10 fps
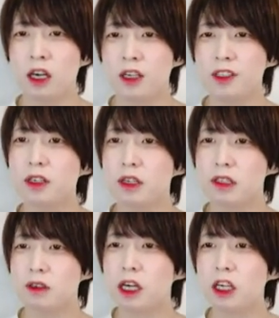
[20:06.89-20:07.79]
派生
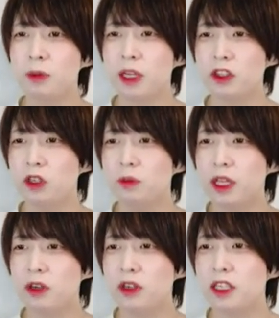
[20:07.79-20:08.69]
クラスは各プラットフォーム
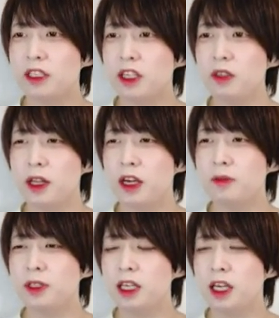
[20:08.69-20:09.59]
で用意されている
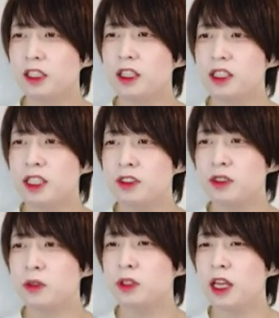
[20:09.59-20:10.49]
プレハブにアタッチす
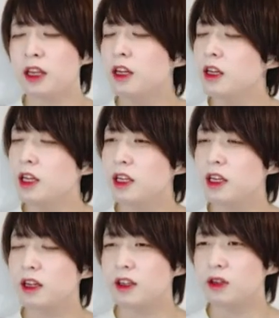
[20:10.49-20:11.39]
ることで、
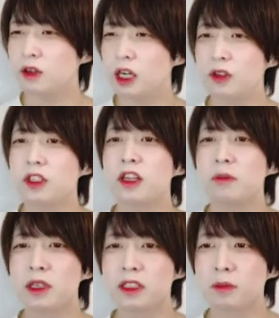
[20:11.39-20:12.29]
えー、利用が可能にな
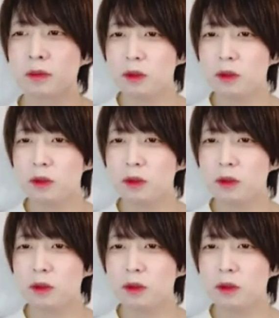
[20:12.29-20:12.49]
ります。